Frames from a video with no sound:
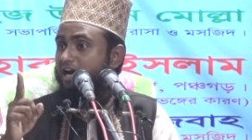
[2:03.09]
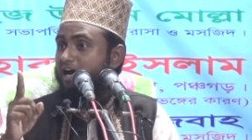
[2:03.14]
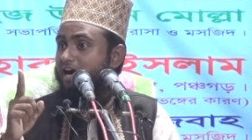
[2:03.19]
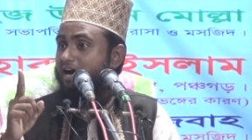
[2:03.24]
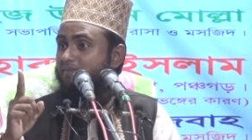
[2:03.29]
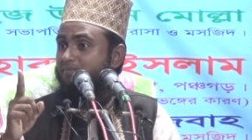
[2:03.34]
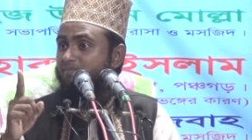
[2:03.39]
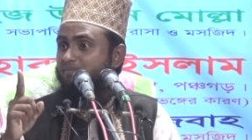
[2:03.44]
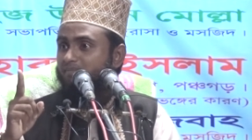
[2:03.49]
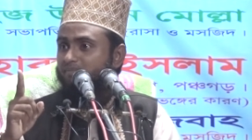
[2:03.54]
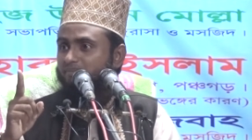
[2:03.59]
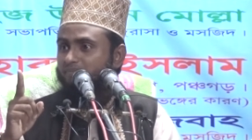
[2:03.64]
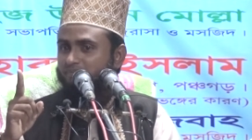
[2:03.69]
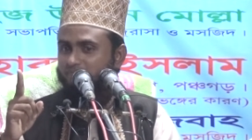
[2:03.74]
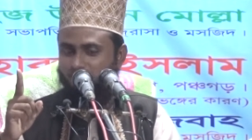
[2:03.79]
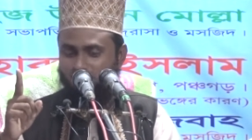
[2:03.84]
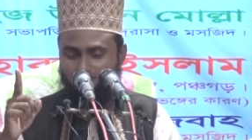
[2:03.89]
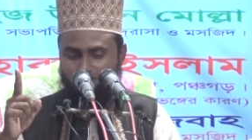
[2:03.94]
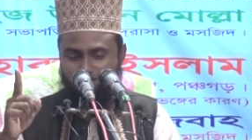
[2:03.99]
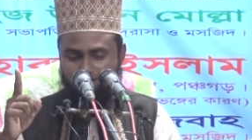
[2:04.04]
নাম
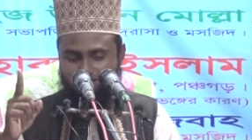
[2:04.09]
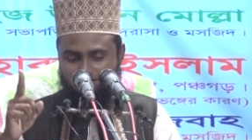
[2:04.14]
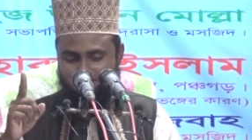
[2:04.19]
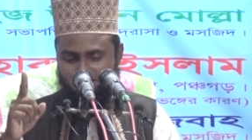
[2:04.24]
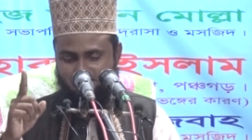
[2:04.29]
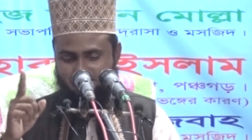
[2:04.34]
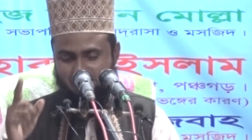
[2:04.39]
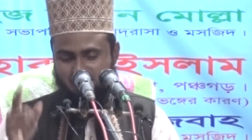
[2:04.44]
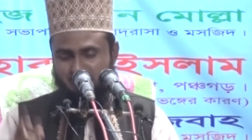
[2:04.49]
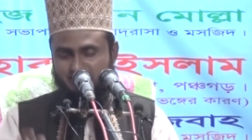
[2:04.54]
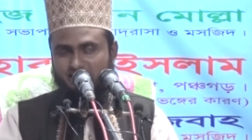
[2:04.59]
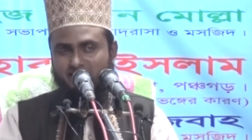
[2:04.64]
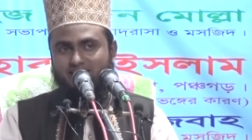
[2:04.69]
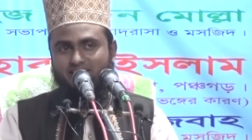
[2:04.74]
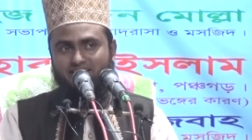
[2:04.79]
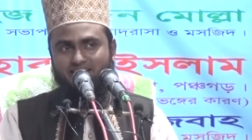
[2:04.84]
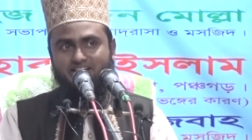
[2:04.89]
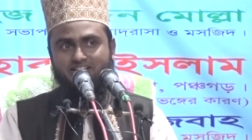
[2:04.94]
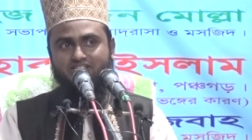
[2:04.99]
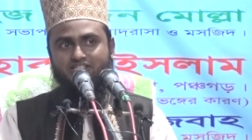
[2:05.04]
দেখেন
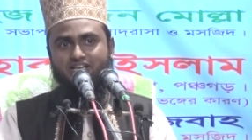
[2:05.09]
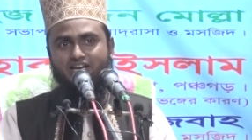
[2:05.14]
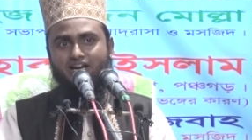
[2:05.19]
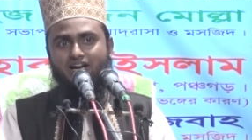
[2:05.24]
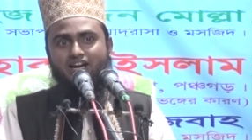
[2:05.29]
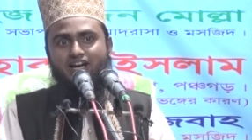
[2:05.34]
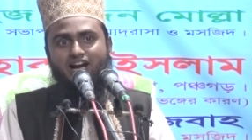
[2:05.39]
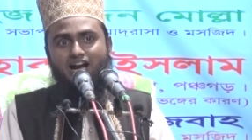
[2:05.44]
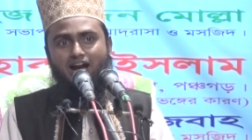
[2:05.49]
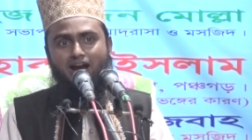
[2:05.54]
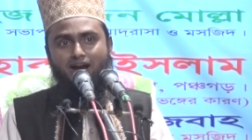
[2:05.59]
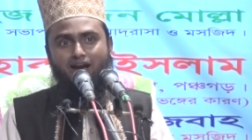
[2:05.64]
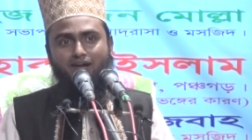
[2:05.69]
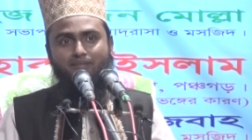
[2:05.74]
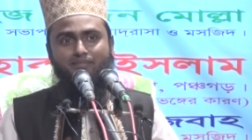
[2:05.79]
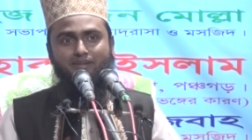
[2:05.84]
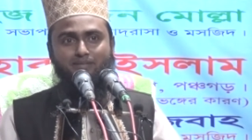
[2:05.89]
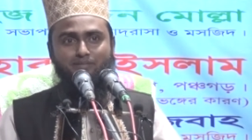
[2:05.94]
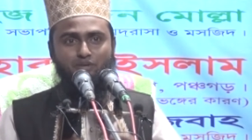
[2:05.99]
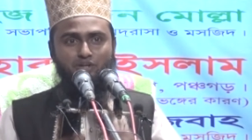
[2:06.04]
এই যে
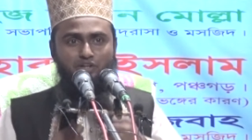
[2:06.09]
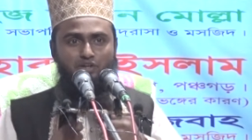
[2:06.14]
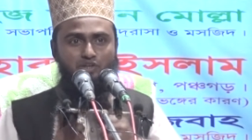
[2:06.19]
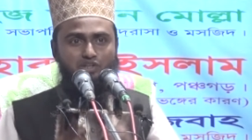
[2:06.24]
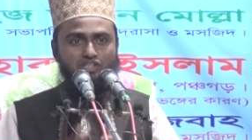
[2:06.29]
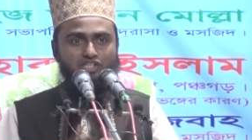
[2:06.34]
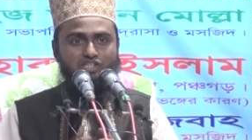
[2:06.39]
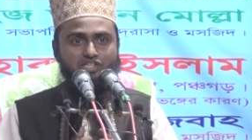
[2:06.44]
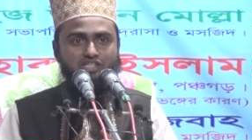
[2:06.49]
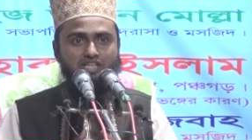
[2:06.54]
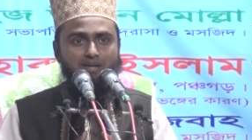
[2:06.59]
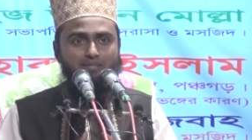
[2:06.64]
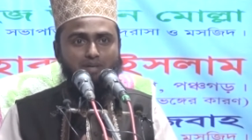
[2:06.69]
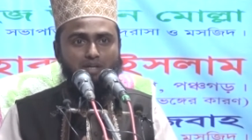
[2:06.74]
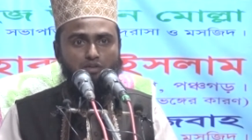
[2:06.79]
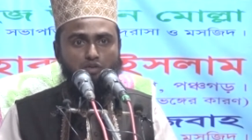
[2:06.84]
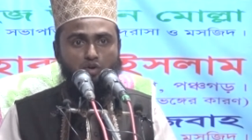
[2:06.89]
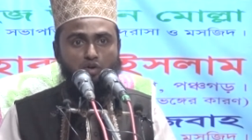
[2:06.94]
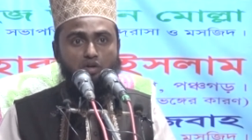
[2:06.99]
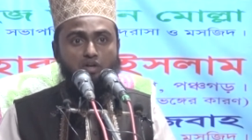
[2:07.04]
আমরা মনে করতেছি যে
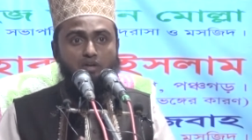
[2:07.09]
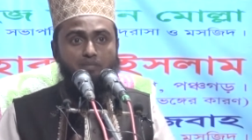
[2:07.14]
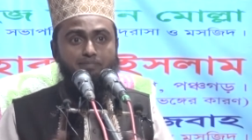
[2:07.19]
আমরা তো